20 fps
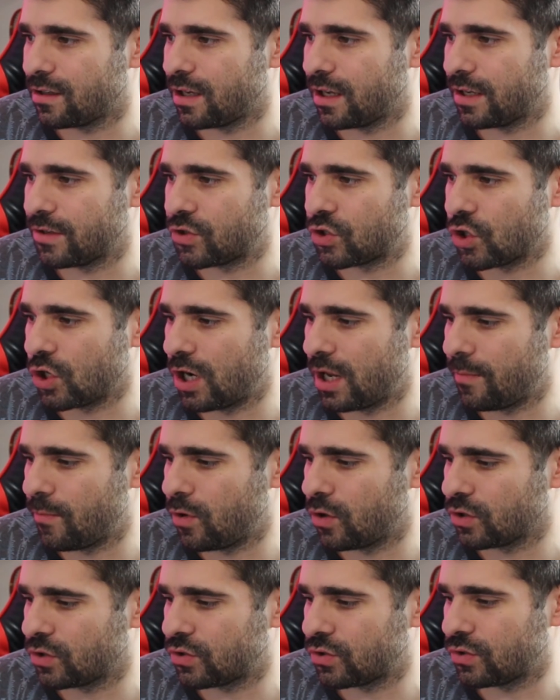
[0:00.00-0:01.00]
eh,
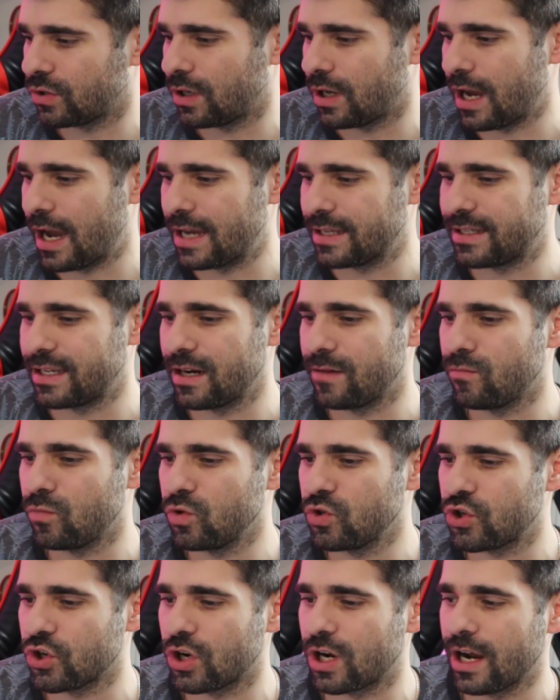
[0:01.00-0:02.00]
solemos hacer
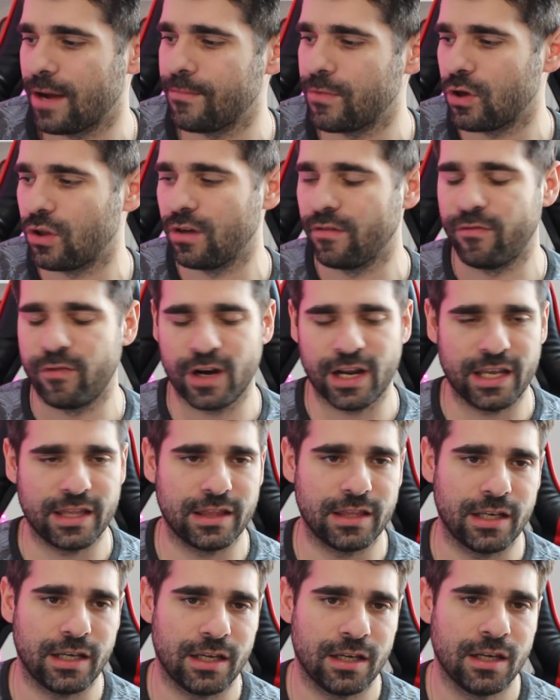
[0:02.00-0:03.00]
muchos cambios de
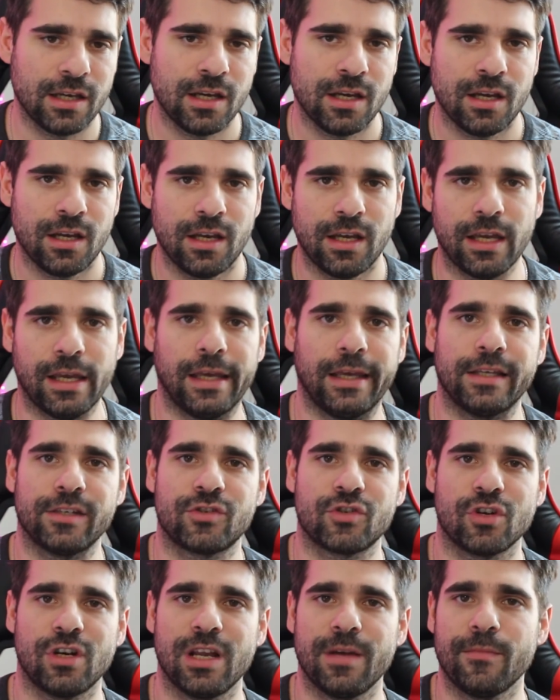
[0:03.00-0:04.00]
frente, eh,
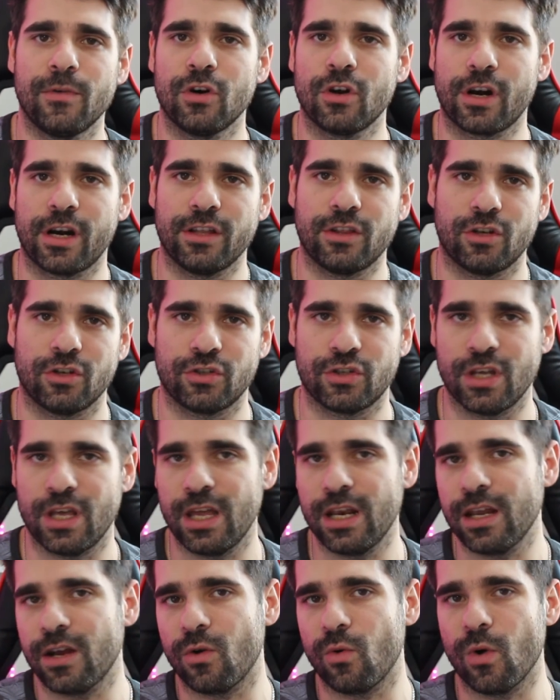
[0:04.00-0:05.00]
solemos
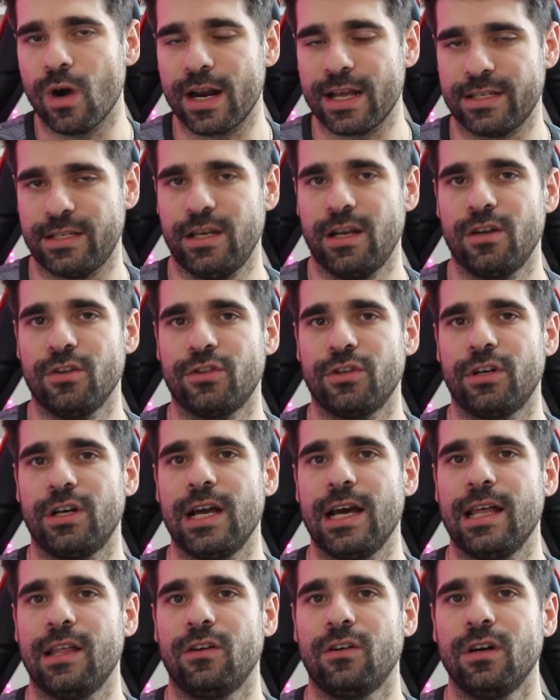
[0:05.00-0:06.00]
retroceder y jugar hacia el otro
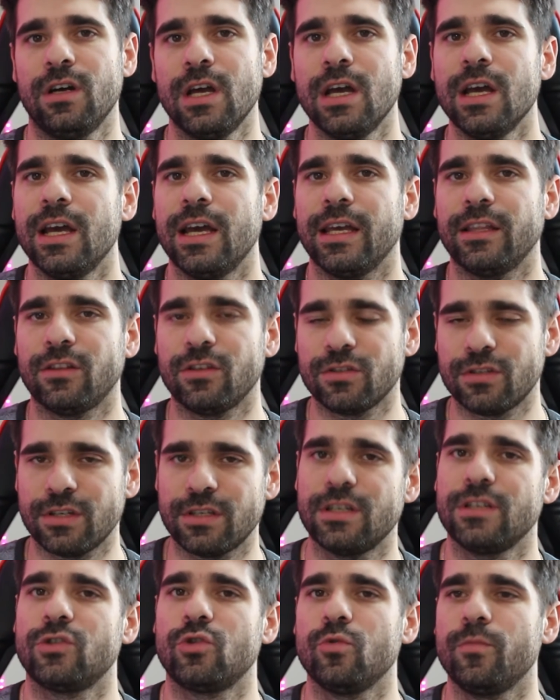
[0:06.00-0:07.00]
lado.
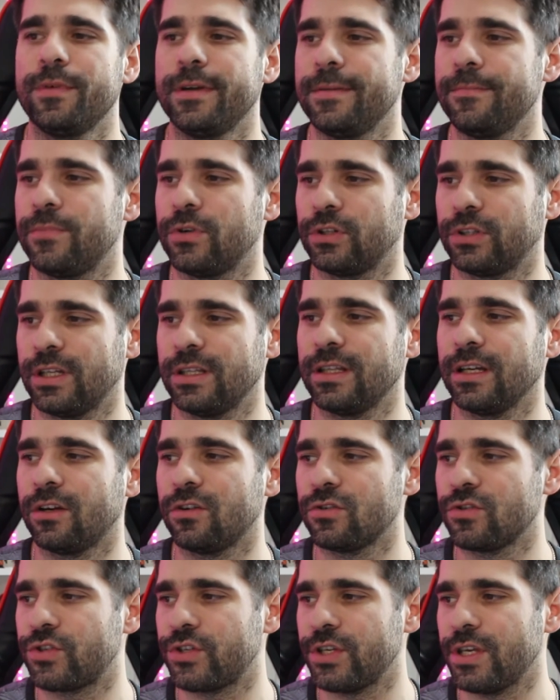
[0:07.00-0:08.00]
Entonces es súper importante
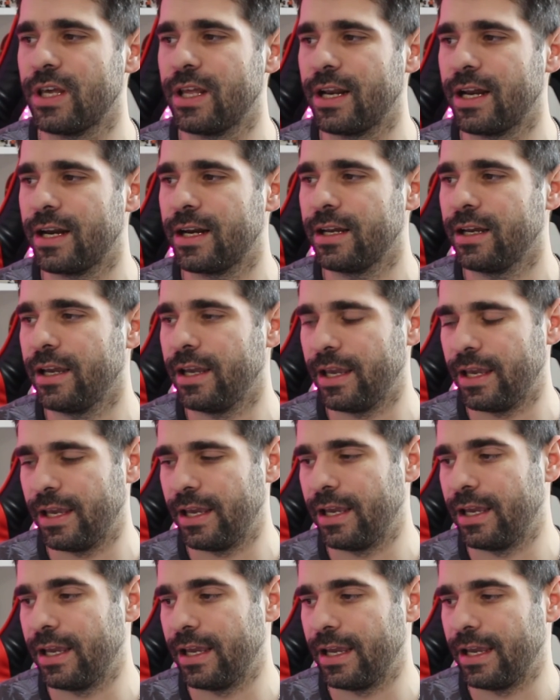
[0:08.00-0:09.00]
considerar
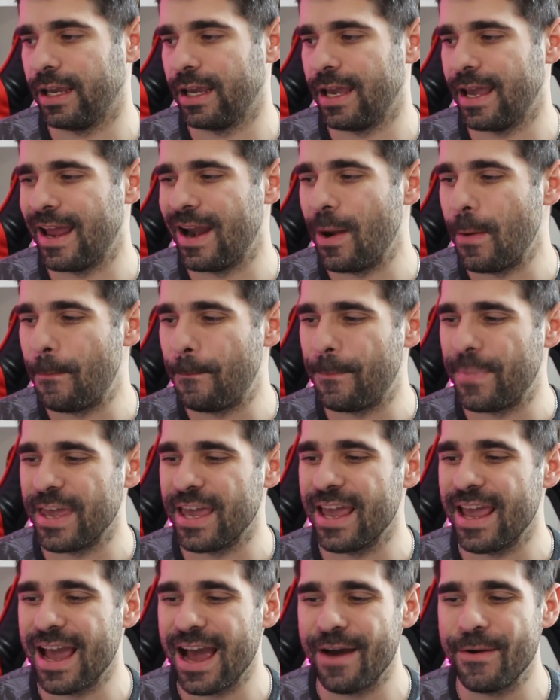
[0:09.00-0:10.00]
eh, el
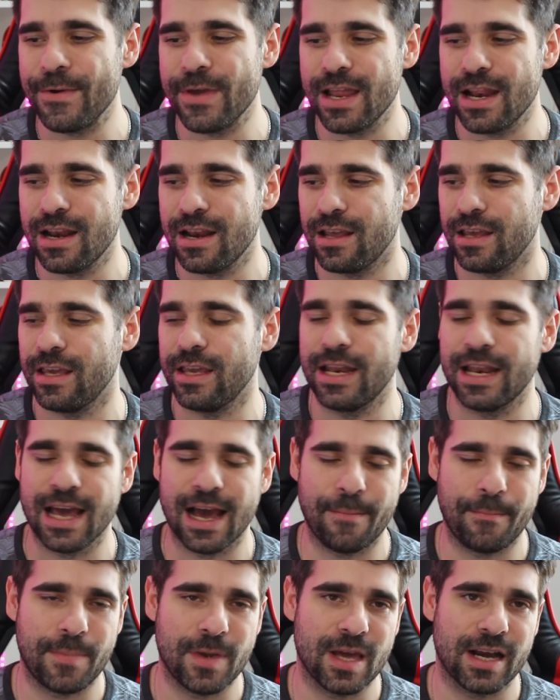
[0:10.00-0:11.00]
pie hábil y
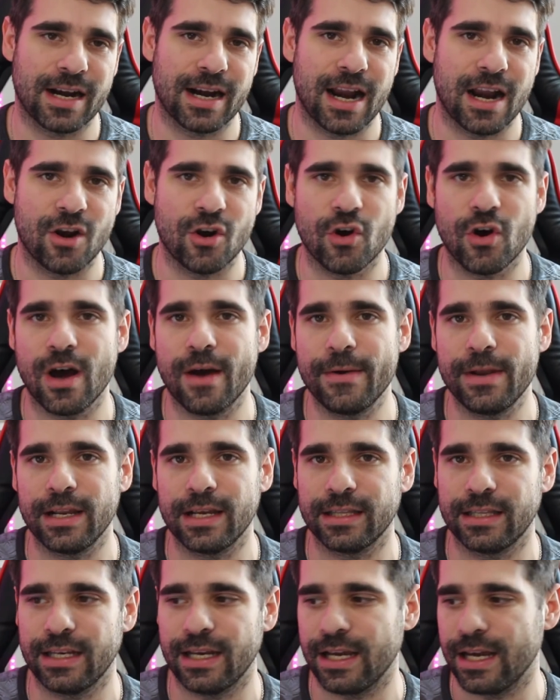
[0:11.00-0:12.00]
la pierna no hábil
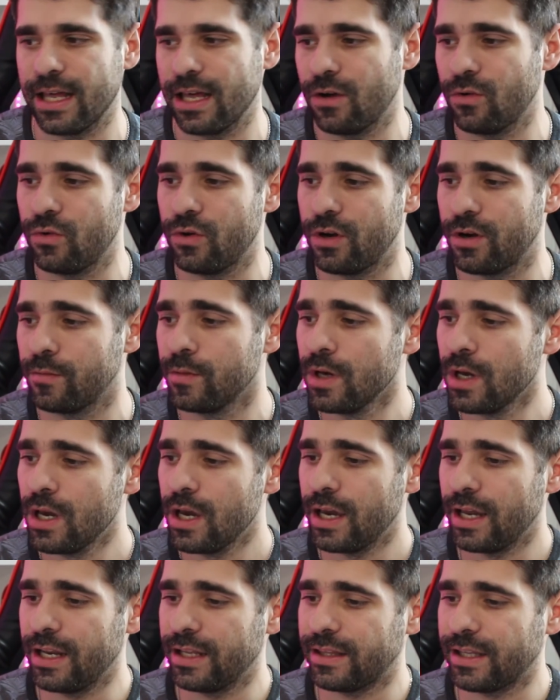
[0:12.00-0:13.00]
que tiene cada uno.
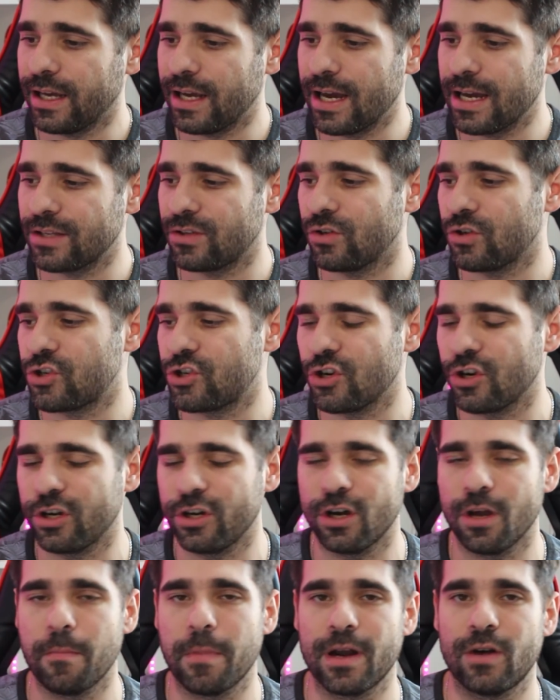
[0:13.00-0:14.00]
En este caso yo
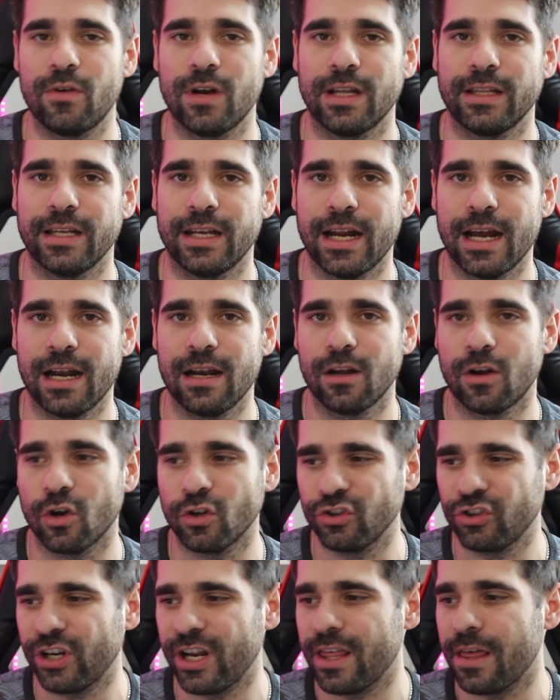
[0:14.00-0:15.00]
creo que para un lateral
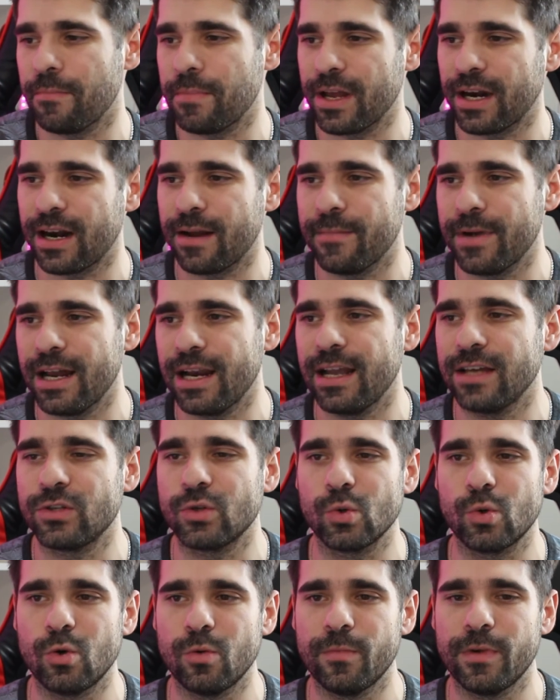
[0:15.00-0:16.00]
con 3 de pierna mala
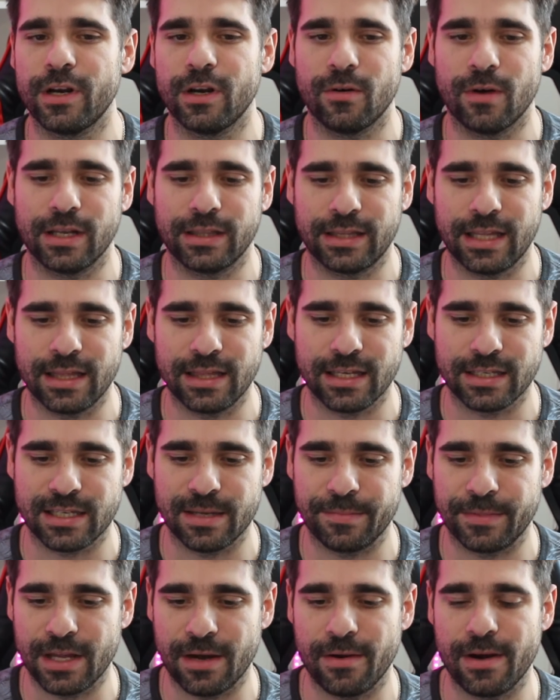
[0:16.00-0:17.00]
es un número bastante
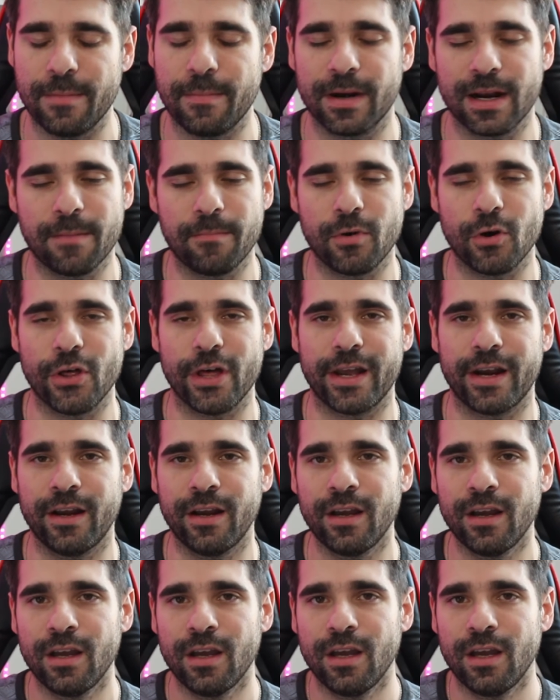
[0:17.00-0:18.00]
aceptable para
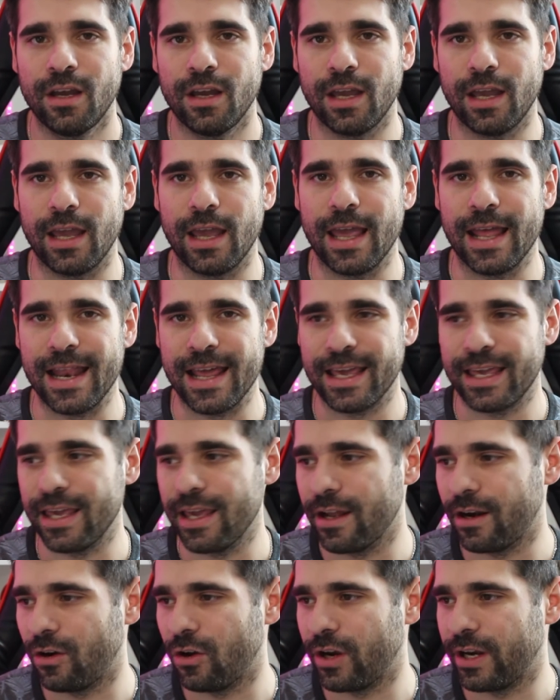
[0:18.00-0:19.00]
poder eh,
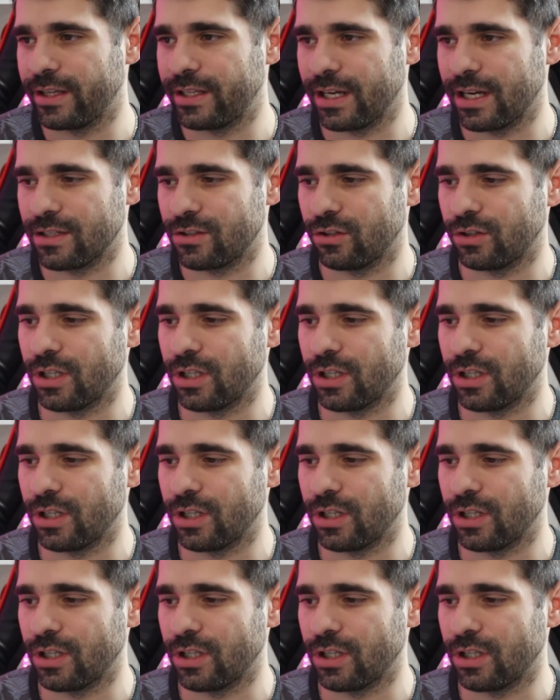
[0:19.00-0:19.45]
elegirlo. En este caso